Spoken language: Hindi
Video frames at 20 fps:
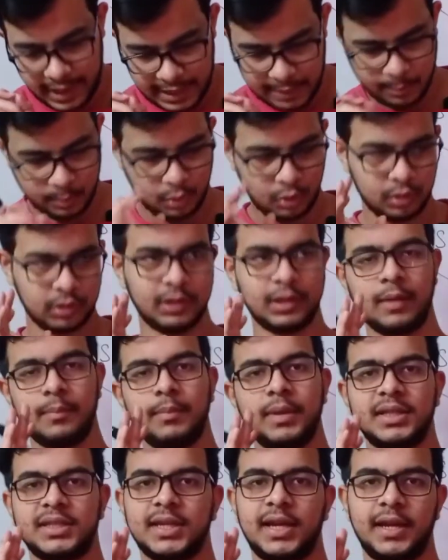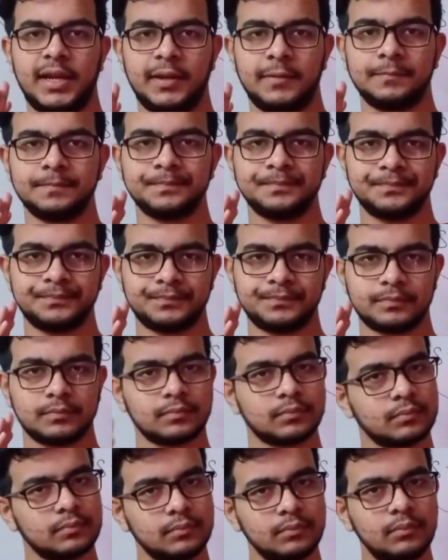टाइम बहुत कम बचा है
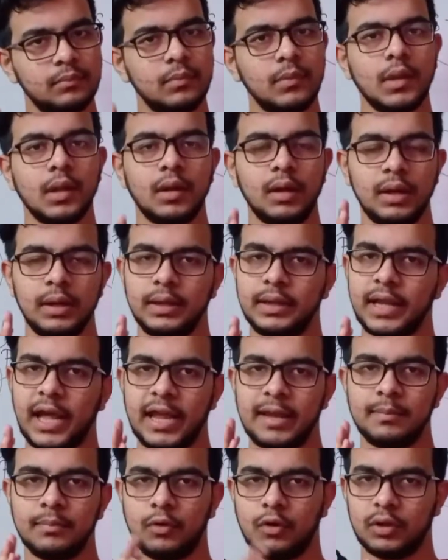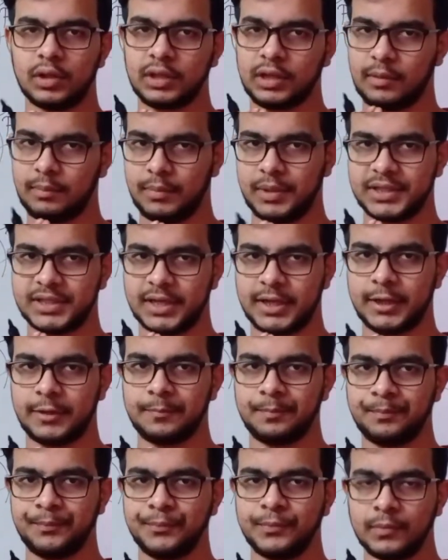टाइम बहुत कम बचा
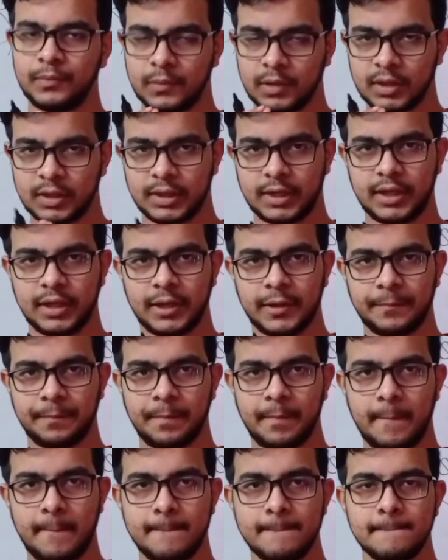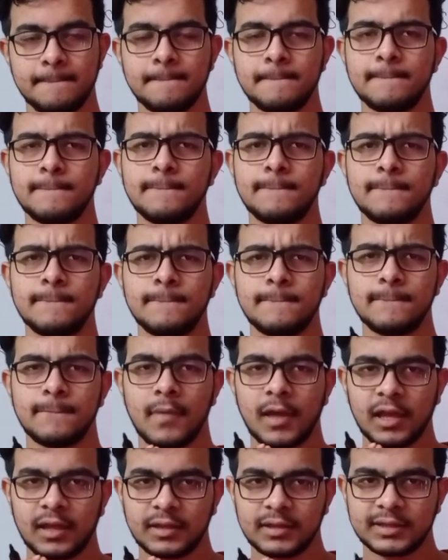है ठीक है
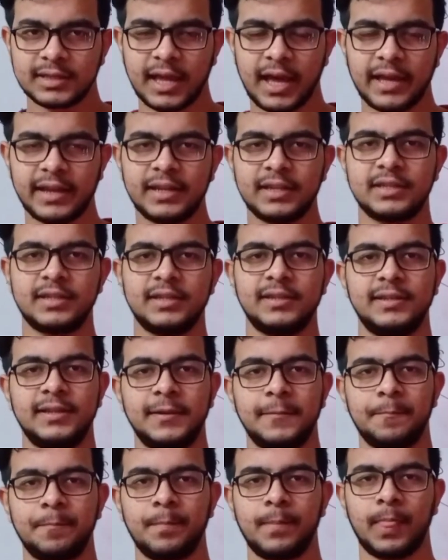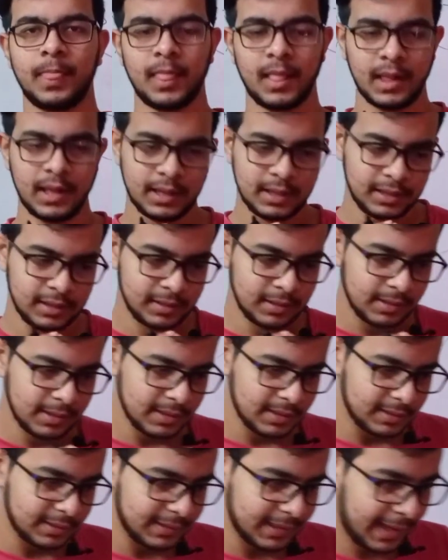सारी चीज़ें
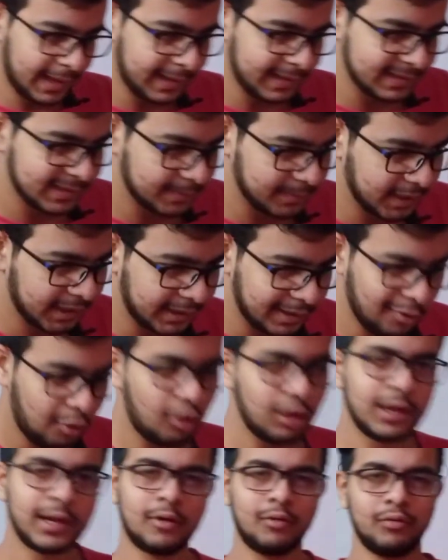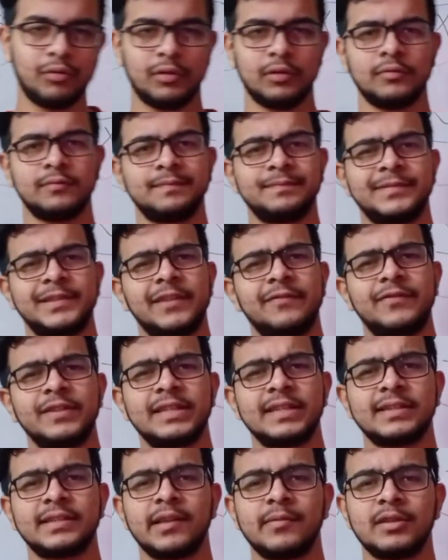सारे सब्जेक्ट की ऑल राउंड सिर्फ
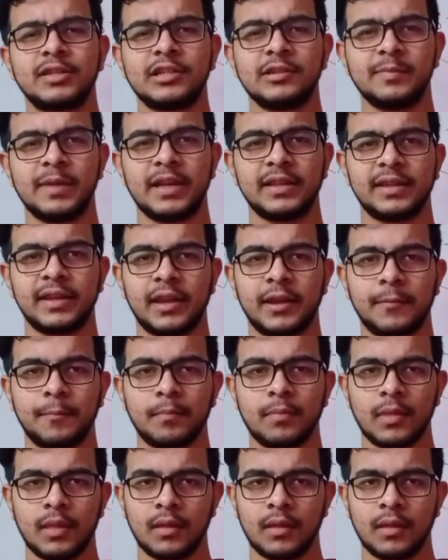फिजिक्स केमिस्ट्री मैथ नहीं